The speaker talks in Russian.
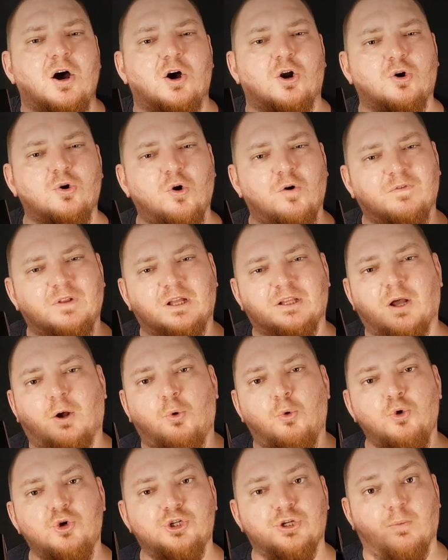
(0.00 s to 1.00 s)
ровно
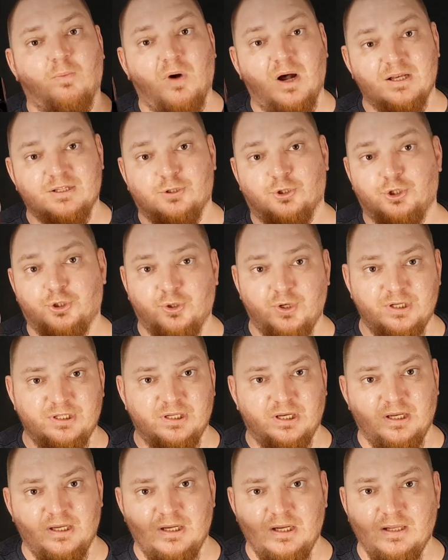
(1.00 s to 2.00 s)
такую же массу, что и
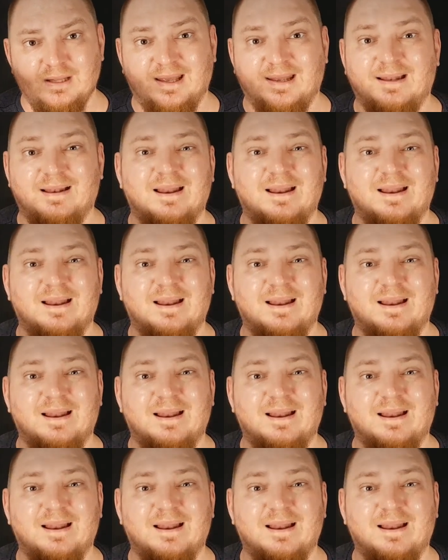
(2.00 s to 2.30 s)
середина,